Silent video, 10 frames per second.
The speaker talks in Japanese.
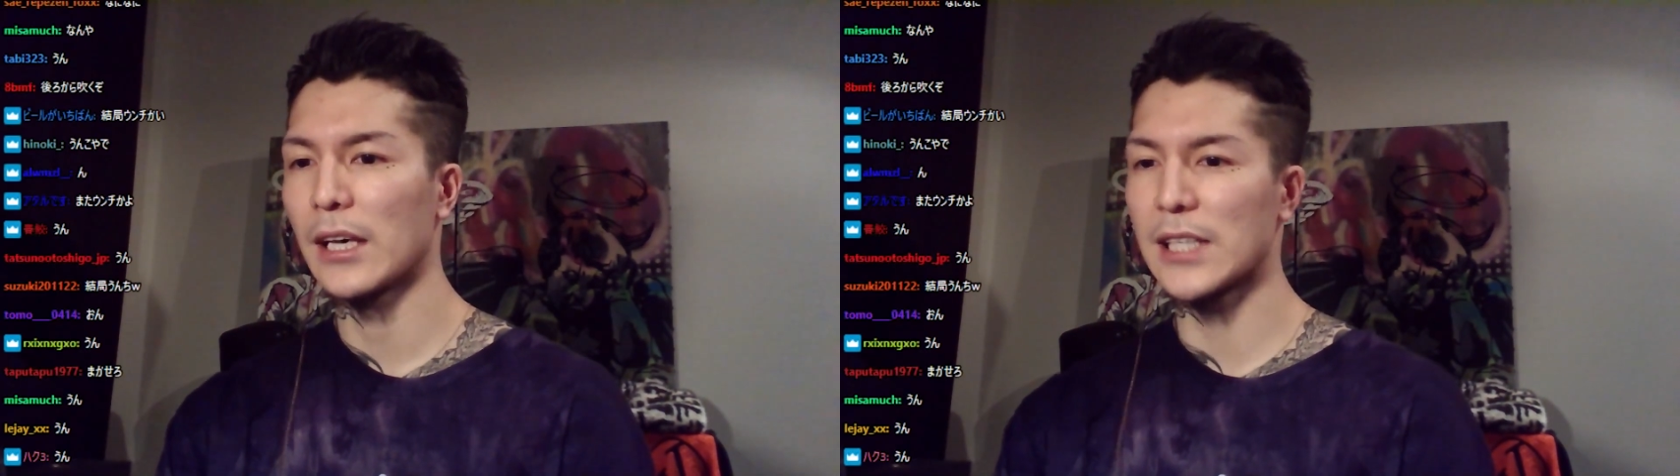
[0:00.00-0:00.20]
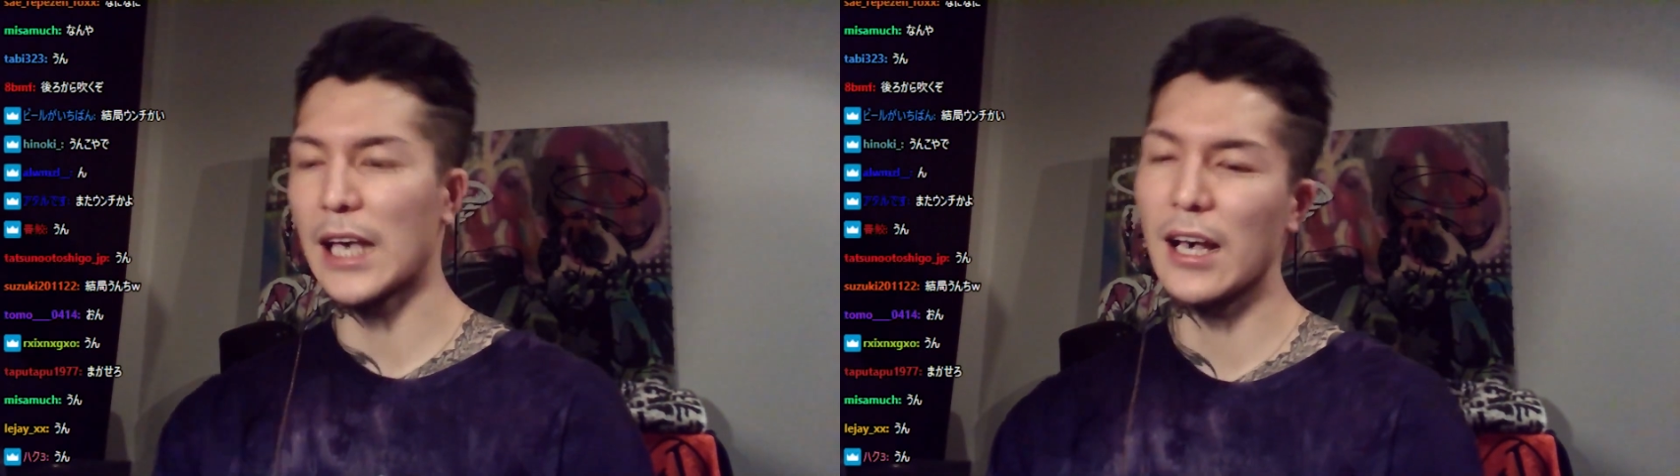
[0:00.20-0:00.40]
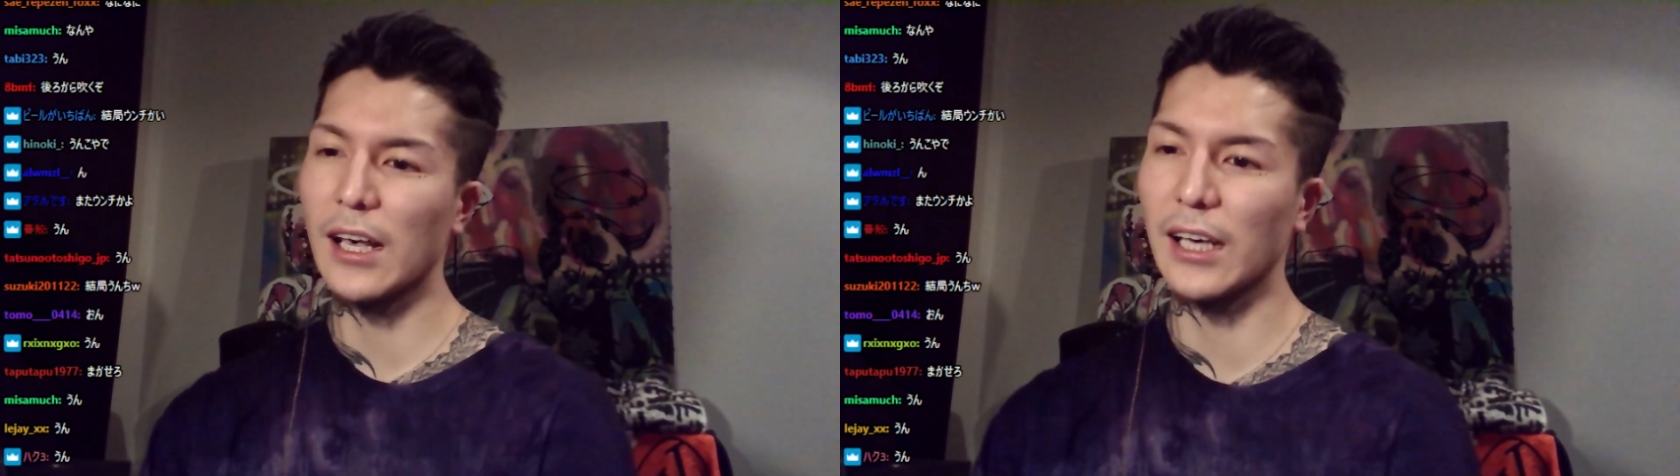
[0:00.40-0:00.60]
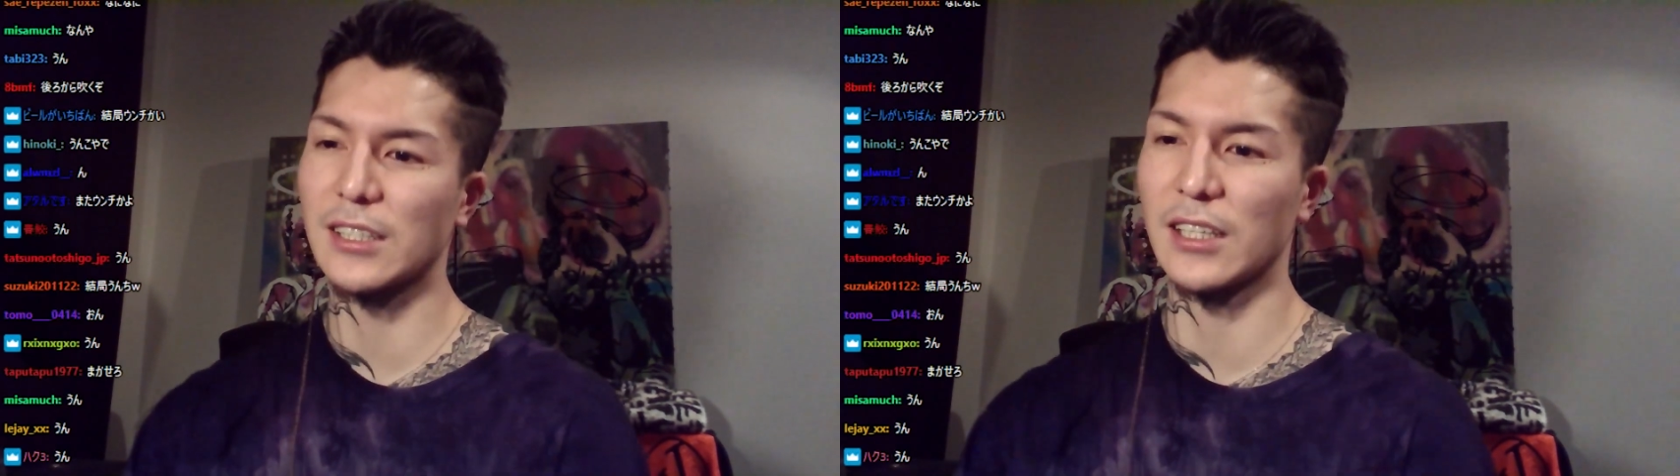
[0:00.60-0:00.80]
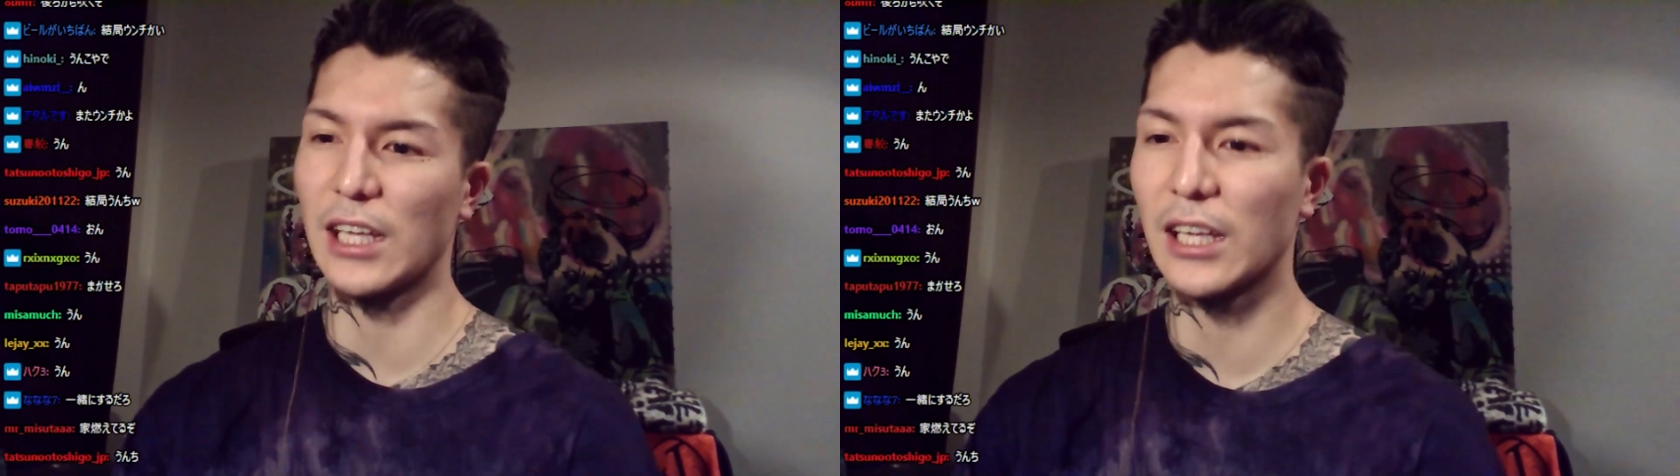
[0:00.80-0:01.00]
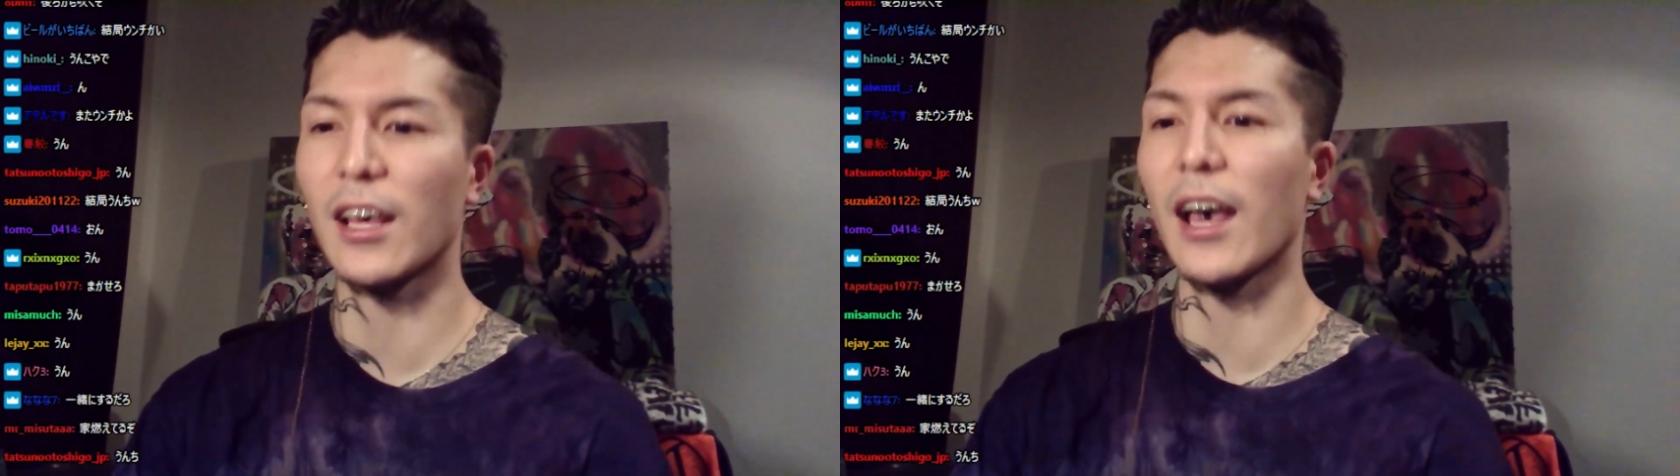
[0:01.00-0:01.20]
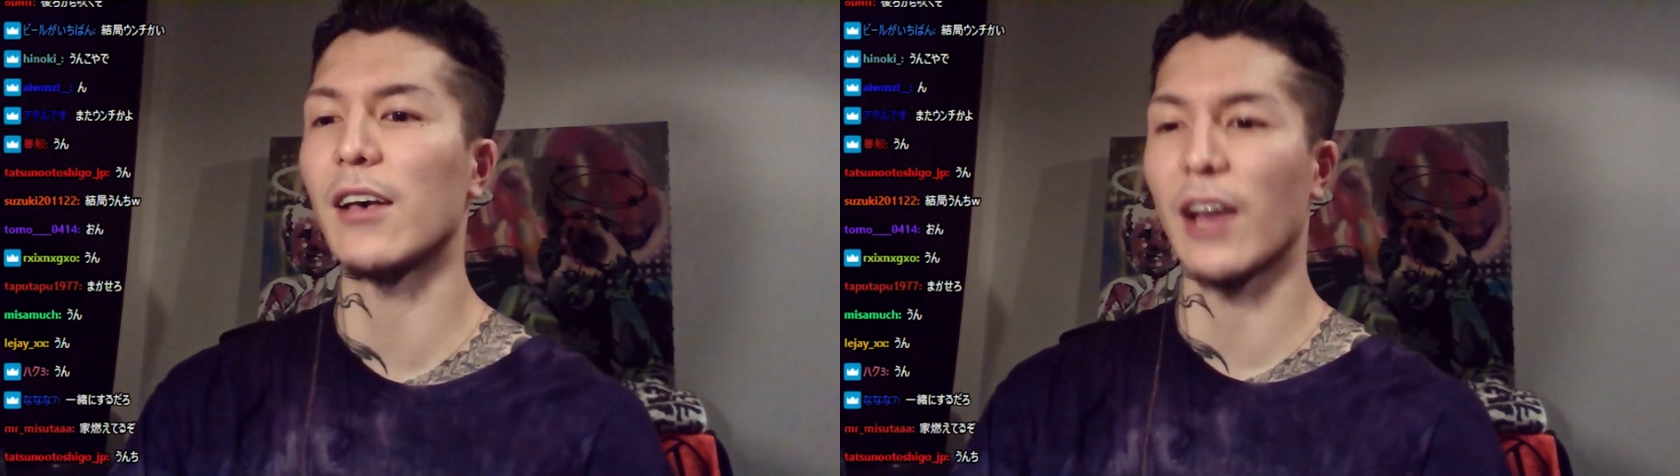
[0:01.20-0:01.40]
3ヶ月に1回ぐら